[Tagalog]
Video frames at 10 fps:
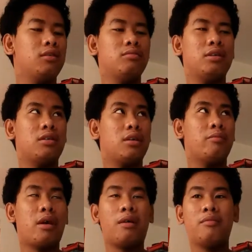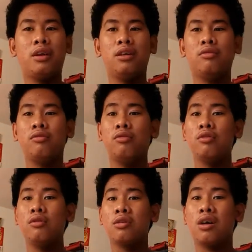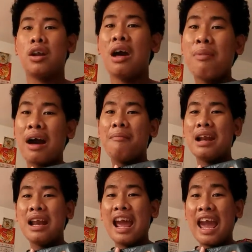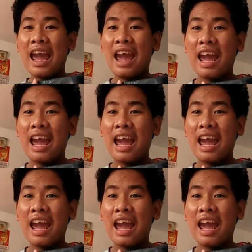Oh my god, baka mali yung... Hala, baka mali!